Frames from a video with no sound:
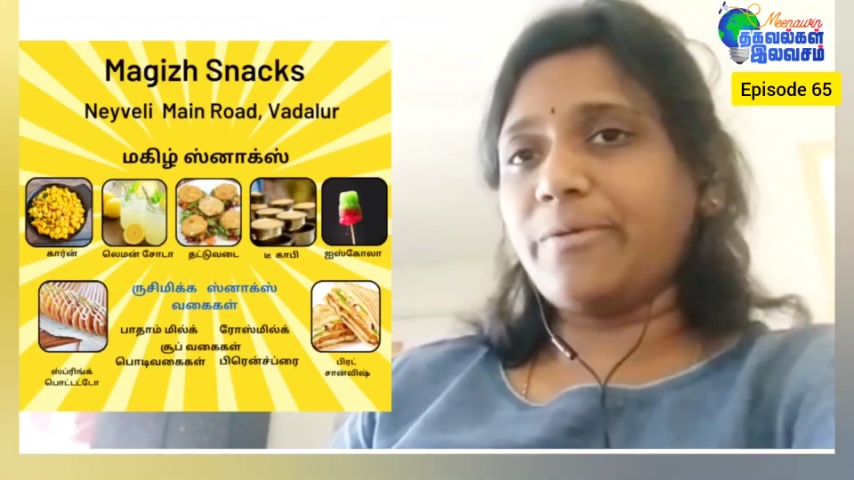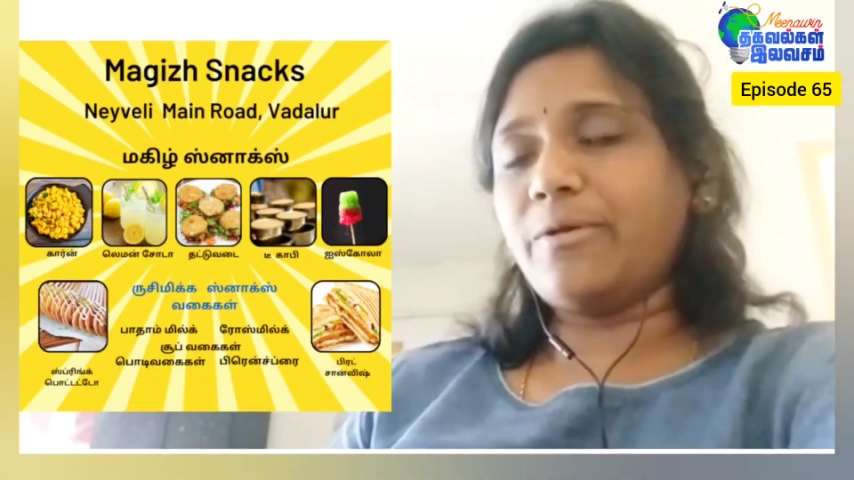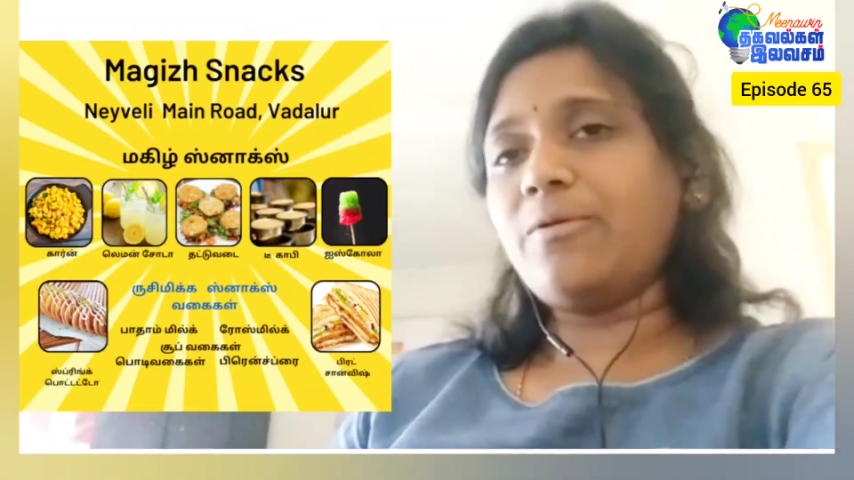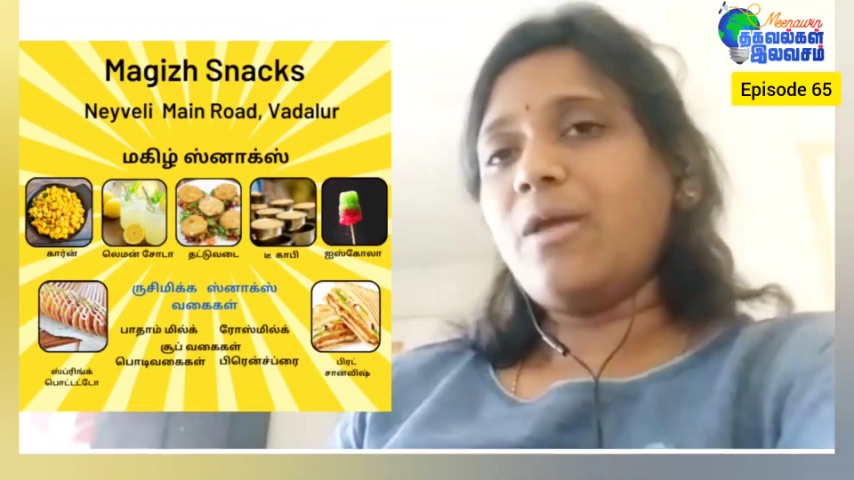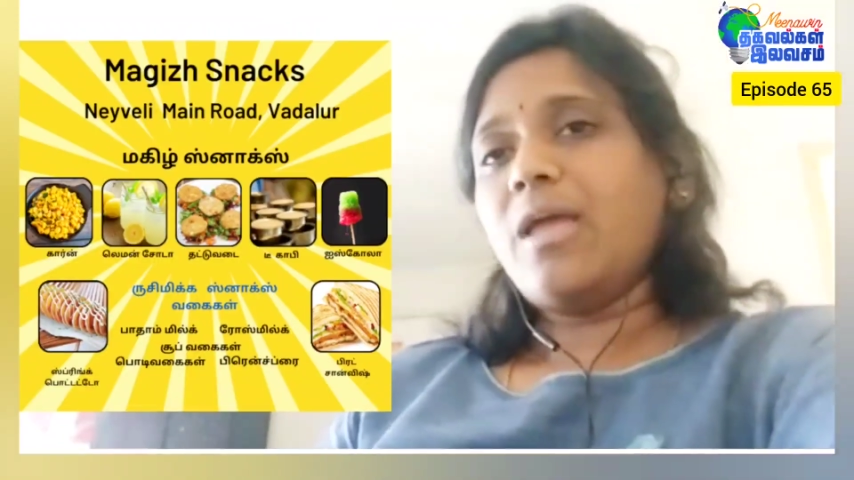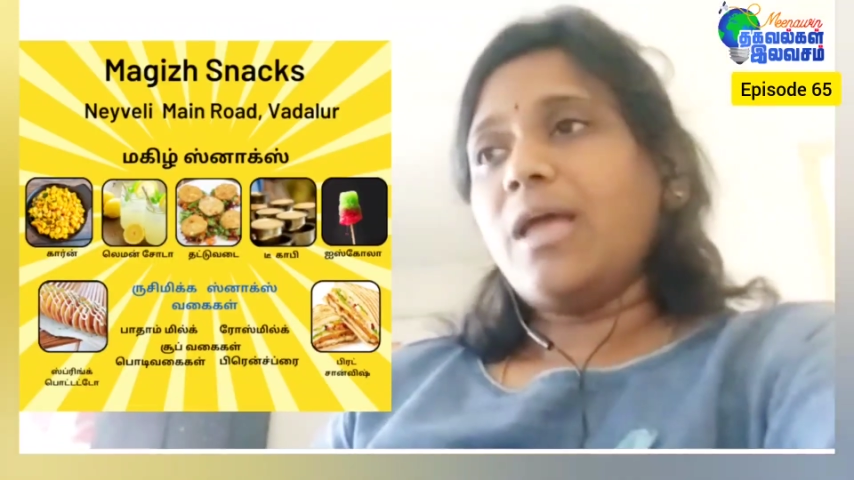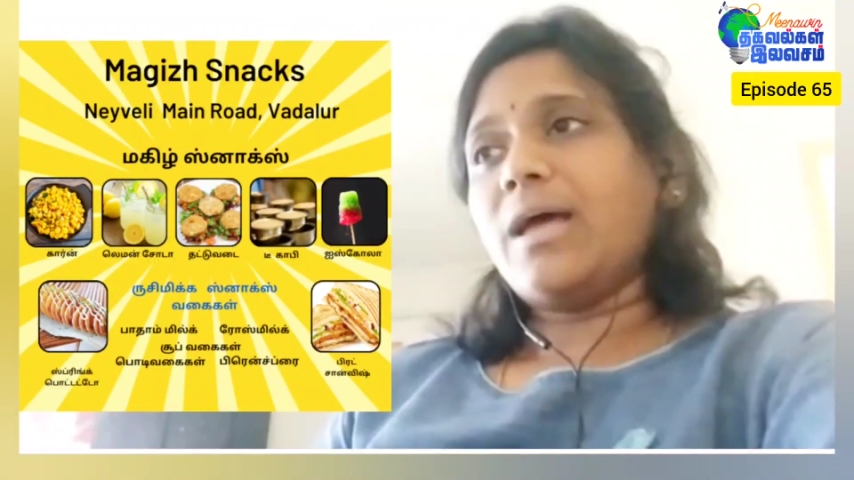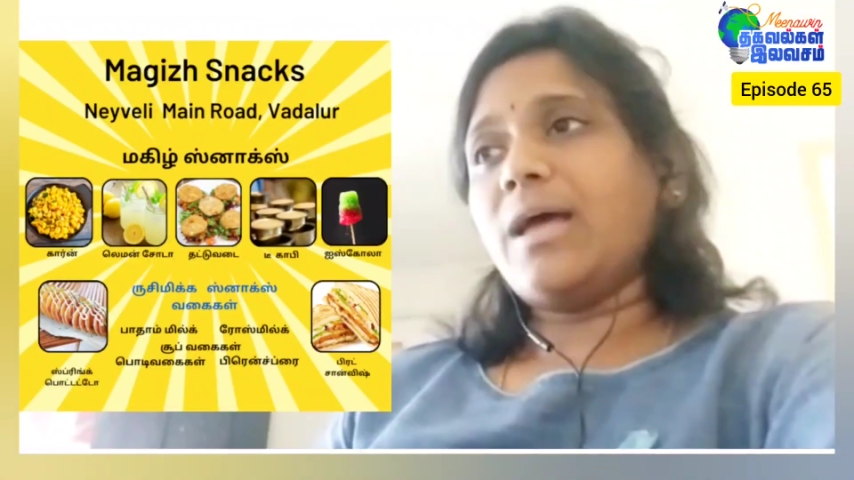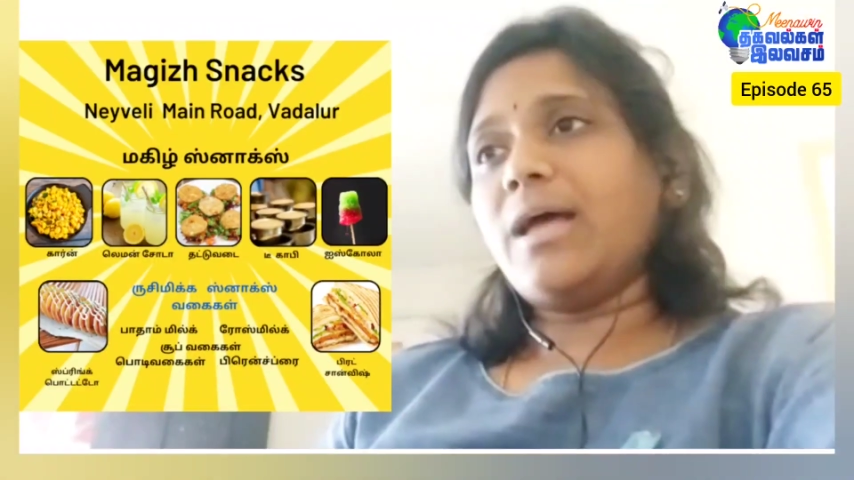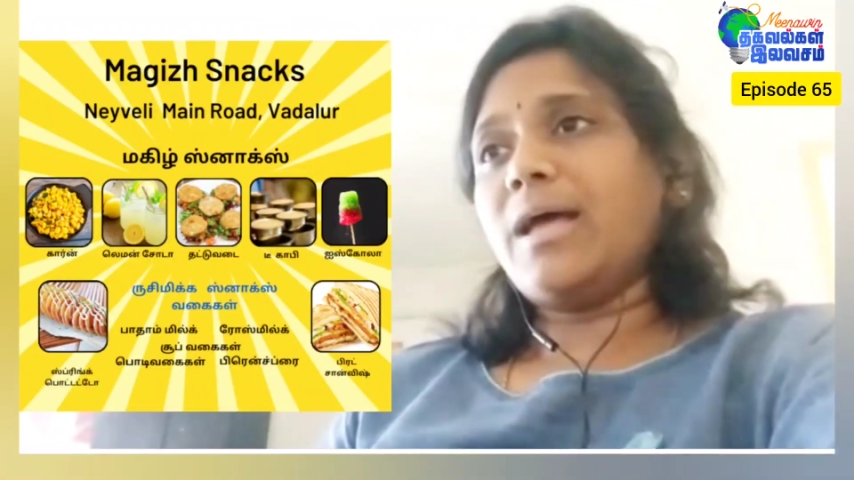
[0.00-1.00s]
அப்புறம்
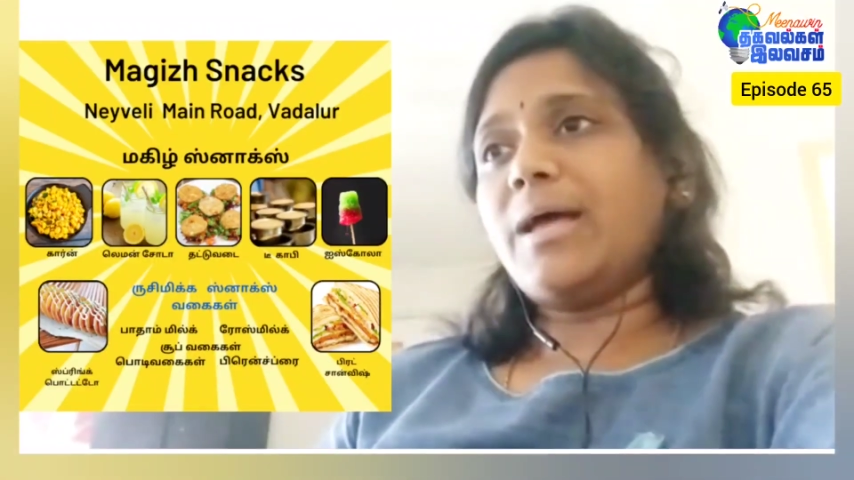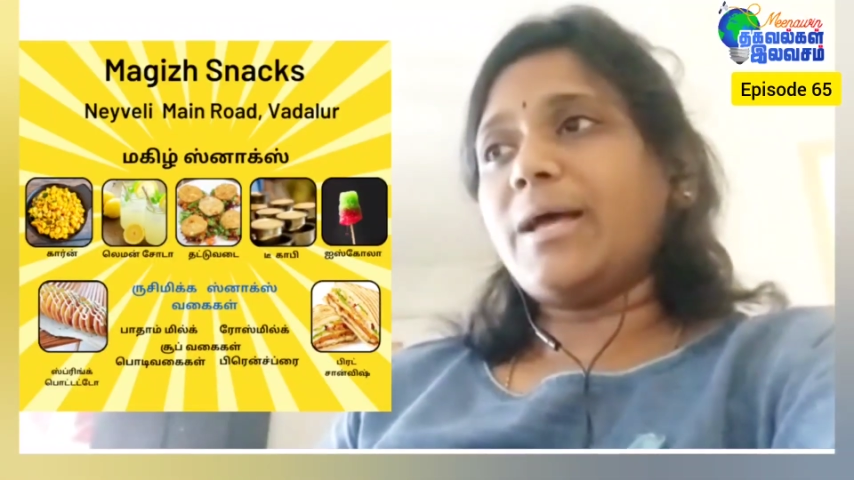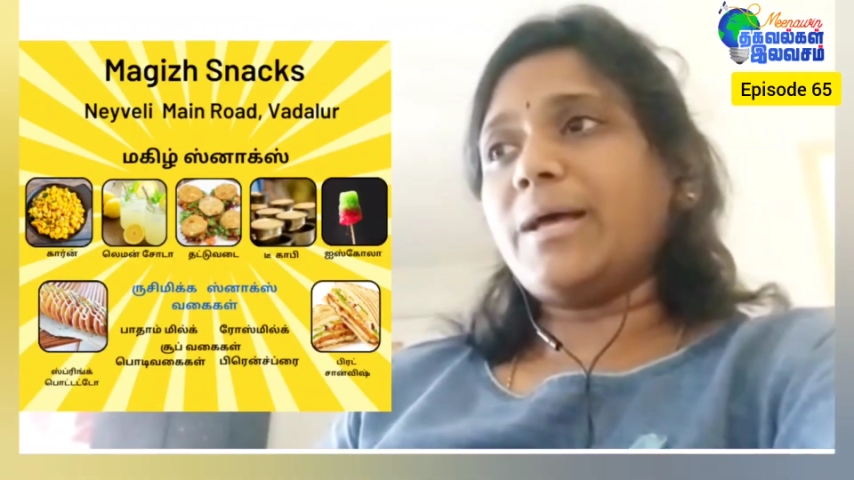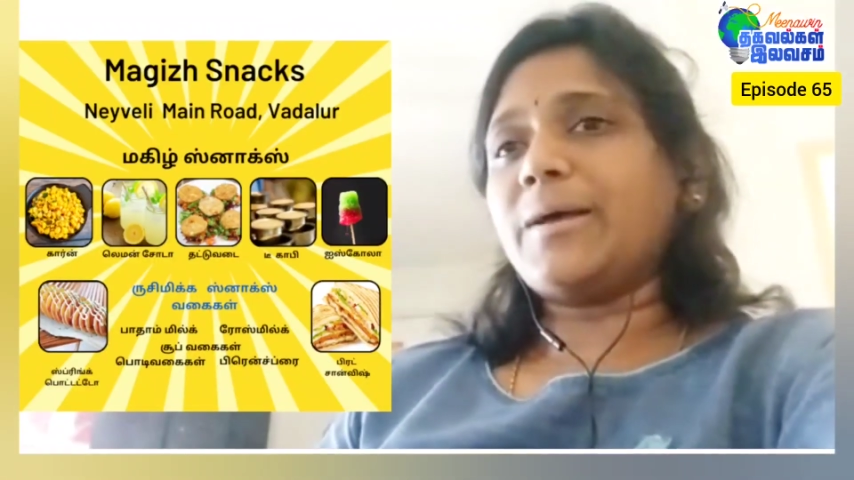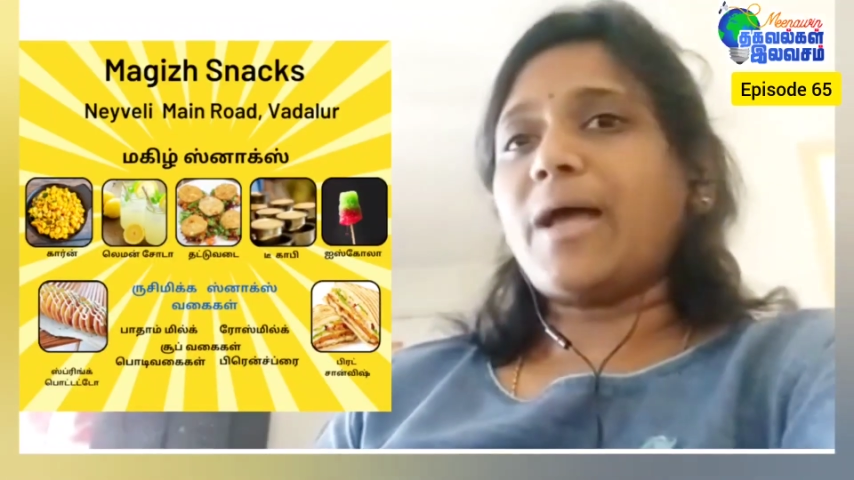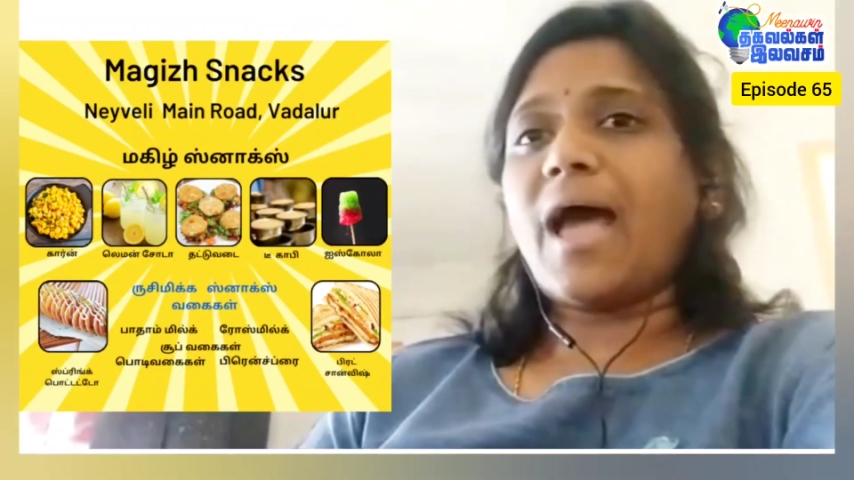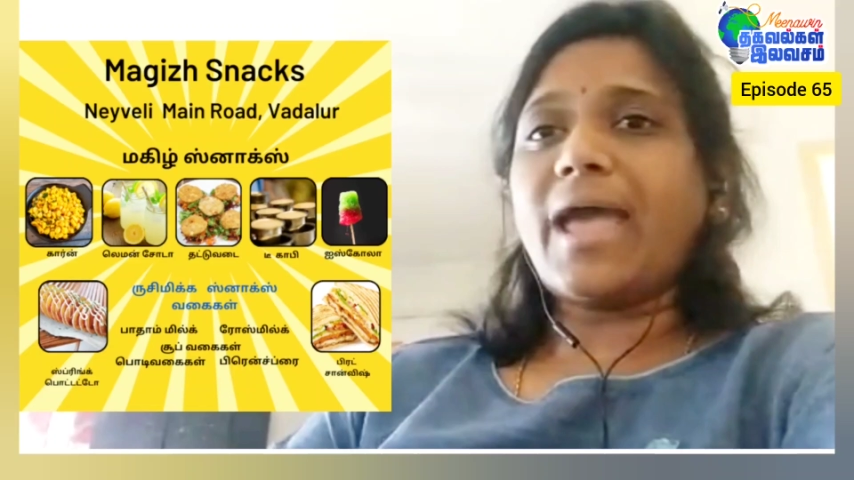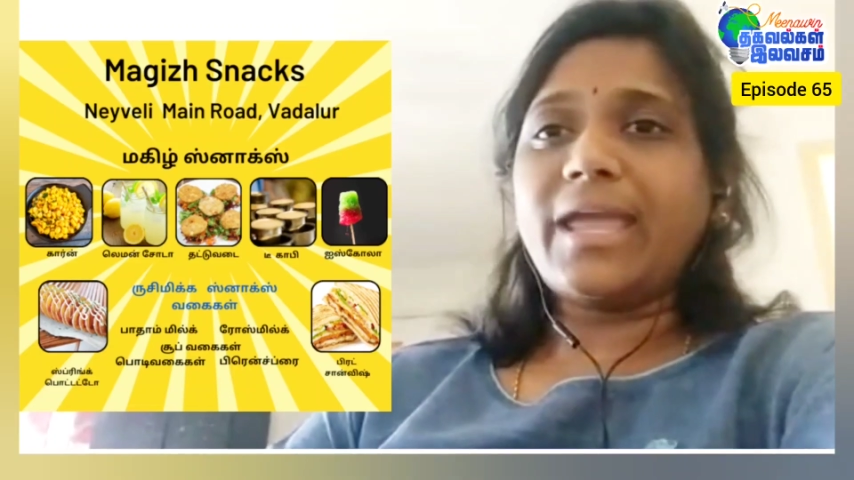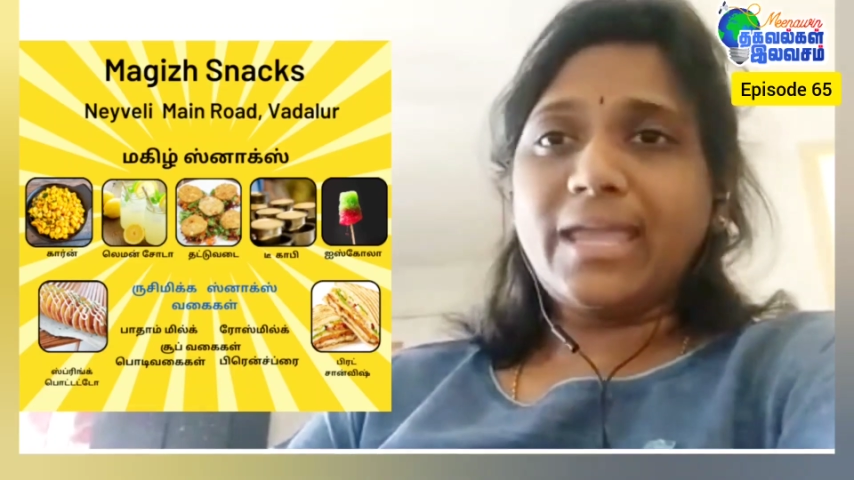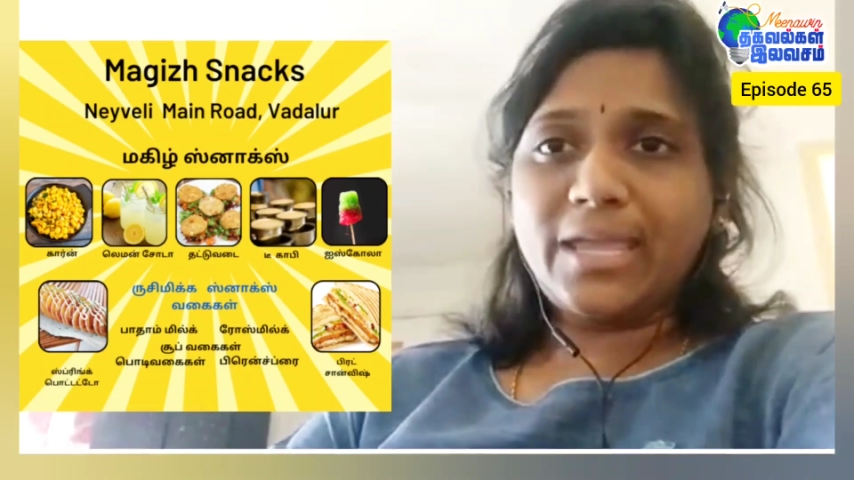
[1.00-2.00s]

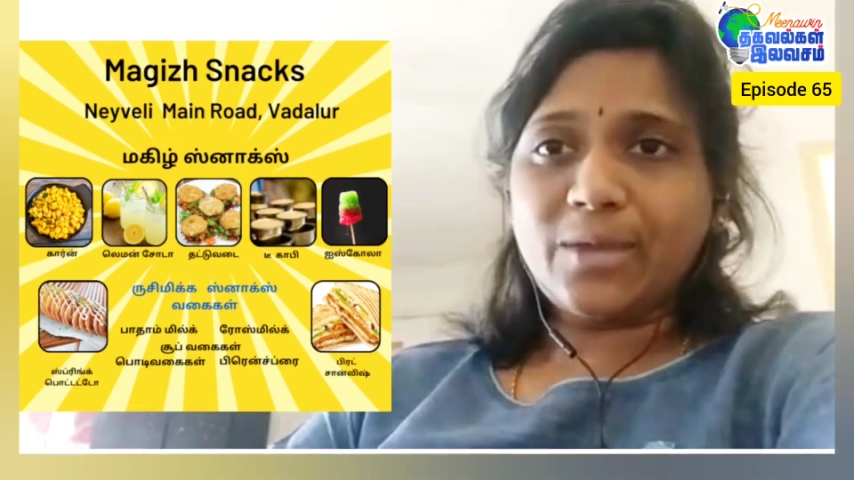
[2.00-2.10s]
ஐ